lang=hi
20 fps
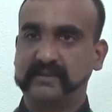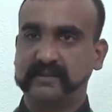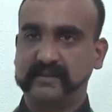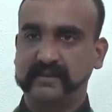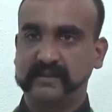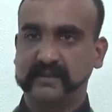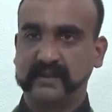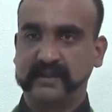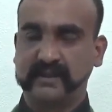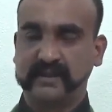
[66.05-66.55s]

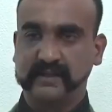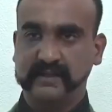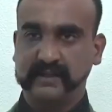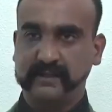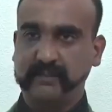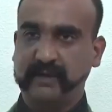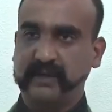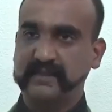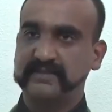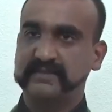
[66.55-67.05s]

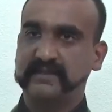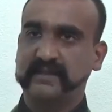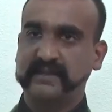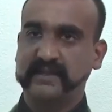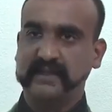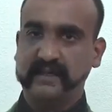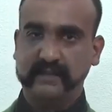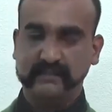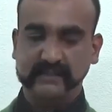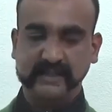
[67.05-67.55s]
द
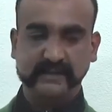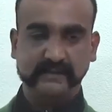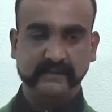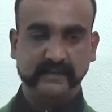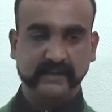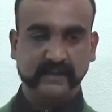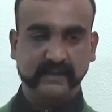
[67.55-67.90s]
पाकिस्तानी आर्मी